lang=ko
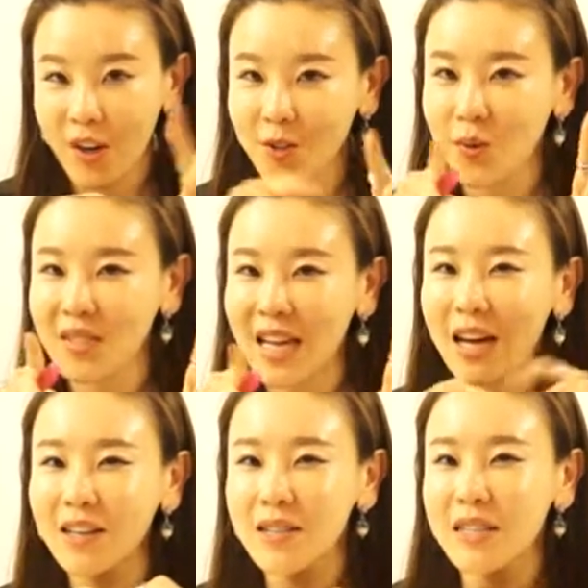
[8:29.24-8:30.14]
전
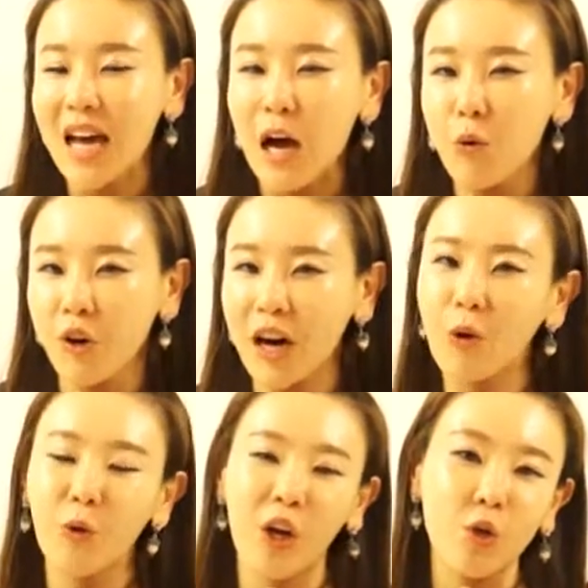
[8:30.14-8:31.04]
사, sour 한
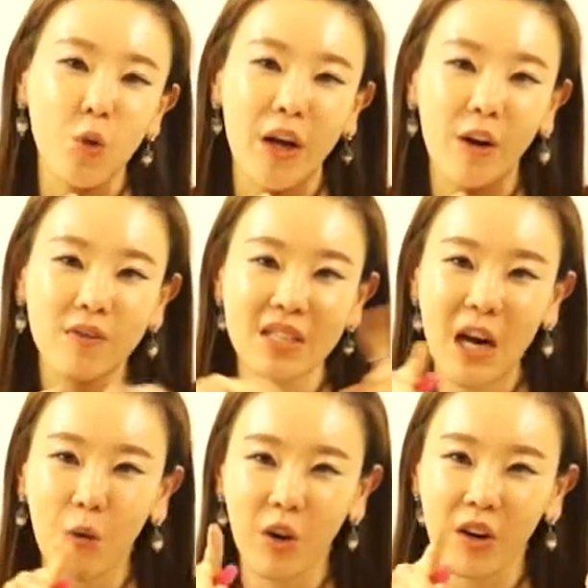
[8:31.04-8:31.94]
거 되게 좋아요.
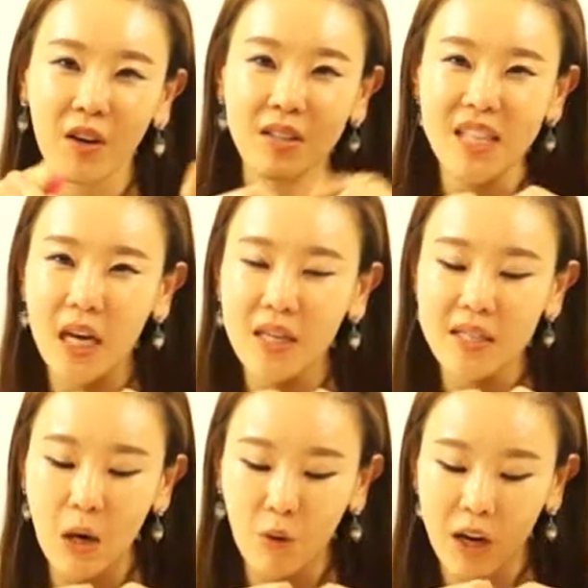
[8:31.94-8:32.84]
sour. 젤리
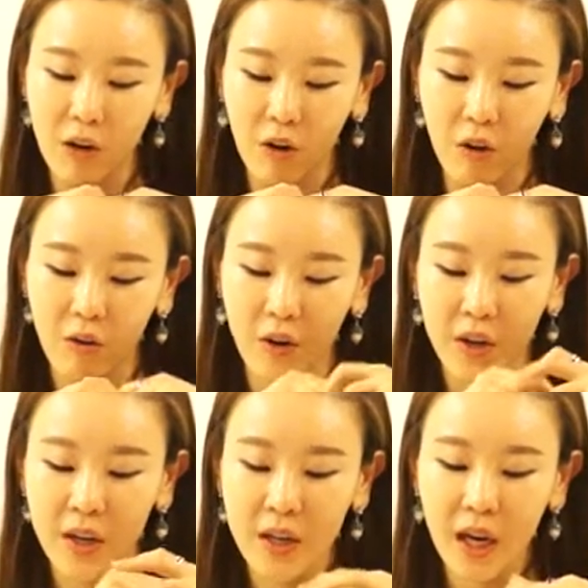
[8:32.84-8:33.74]
sour 한 거.
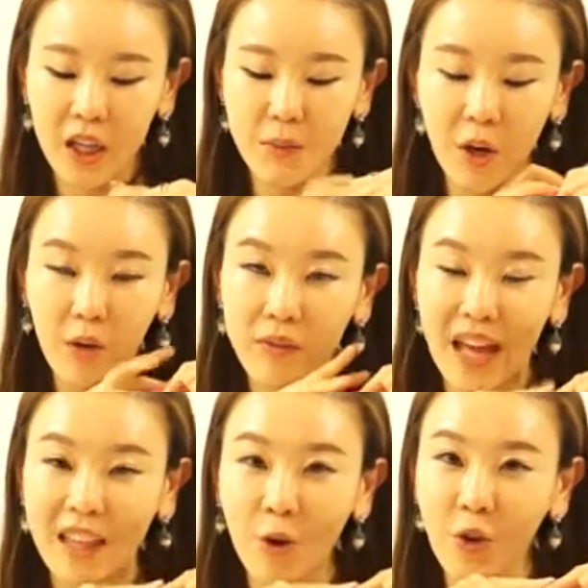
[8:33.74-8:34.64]
아니면
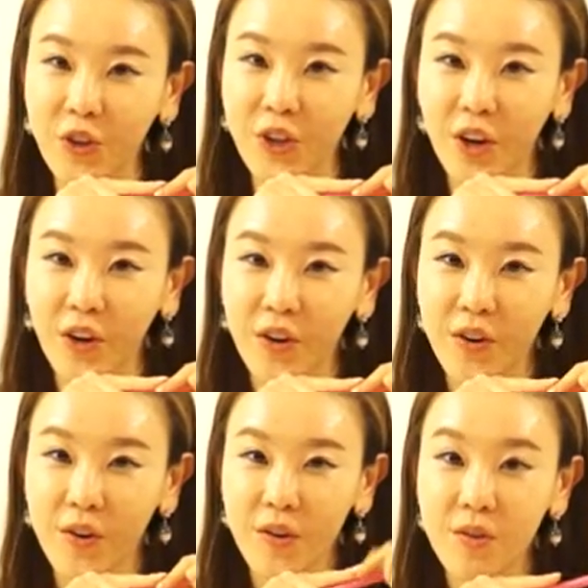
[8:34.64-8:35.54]
단 거는요.
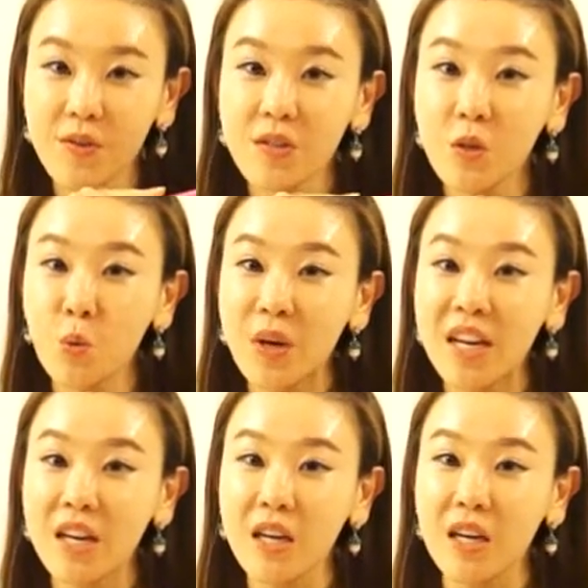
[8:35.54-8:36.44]

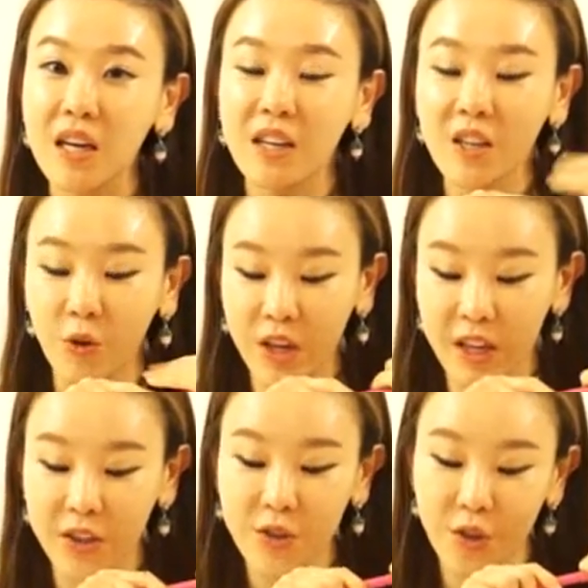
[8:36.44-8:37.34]
sweet 이런 게
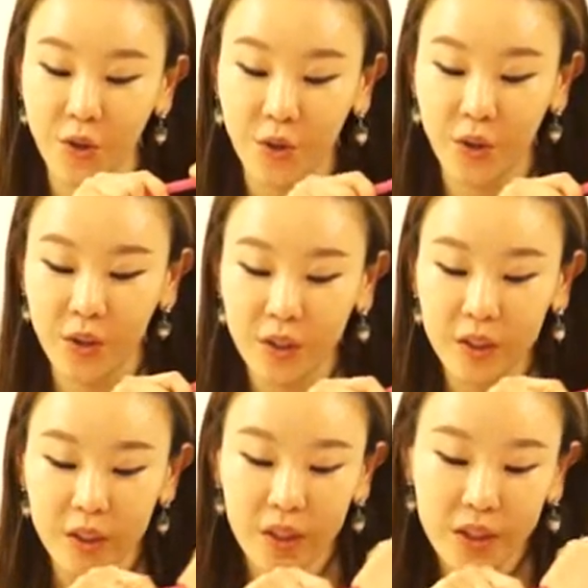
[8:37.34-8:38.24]
있겠죠.
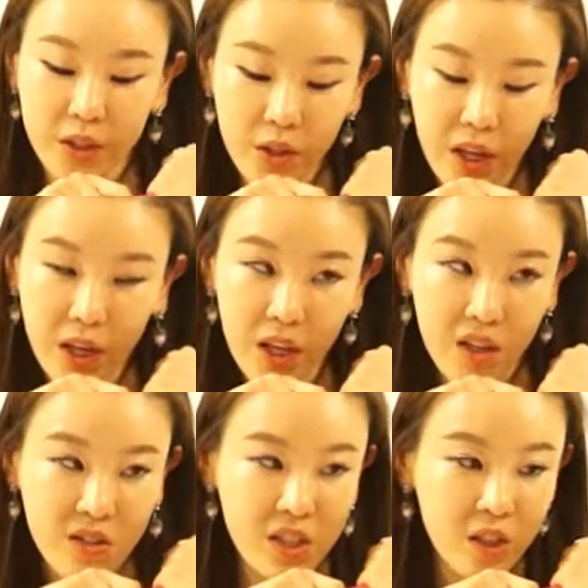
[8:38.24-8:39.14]
근데
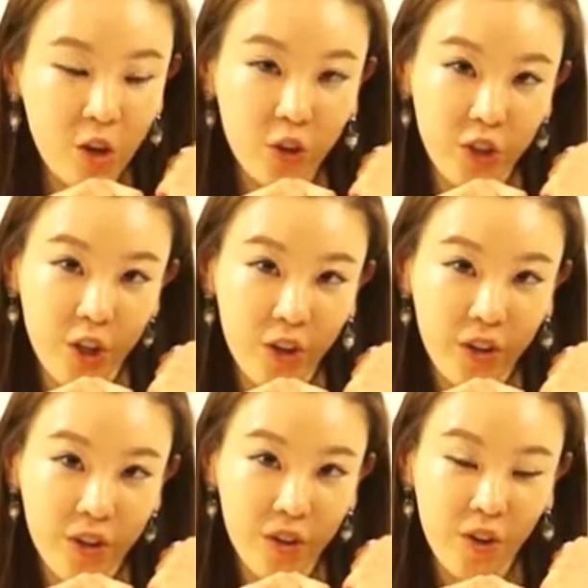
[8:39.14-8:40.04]
쓴 거는요.
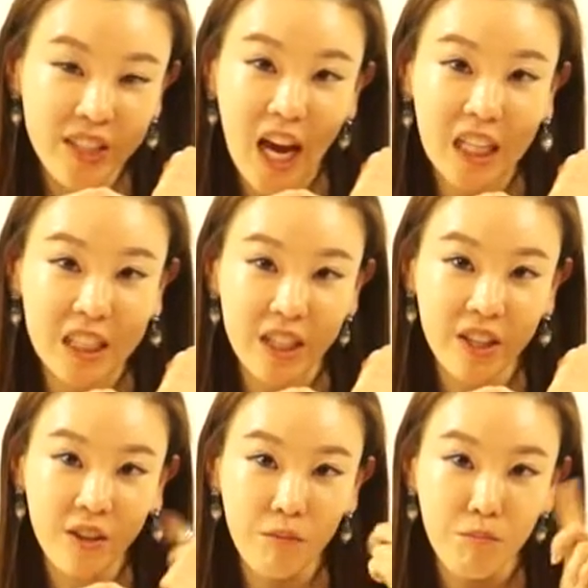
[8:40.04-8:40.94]
약은
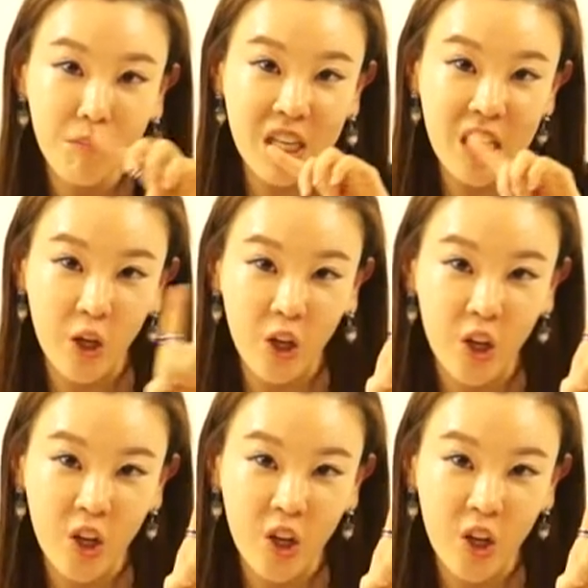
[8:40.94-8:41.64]
bitter.